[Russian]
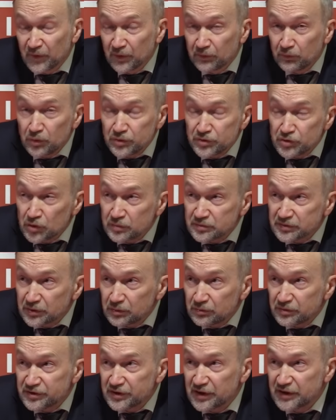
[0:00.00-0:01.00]
Вот в чем
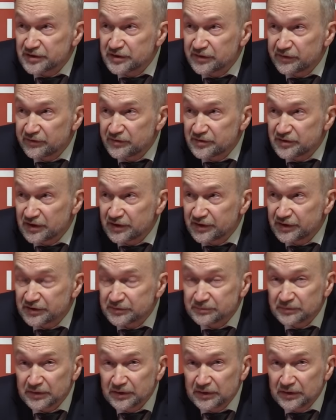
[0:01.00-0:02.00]
заключается
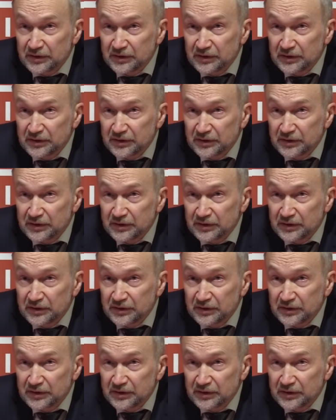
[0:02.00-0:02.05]
ревизионизм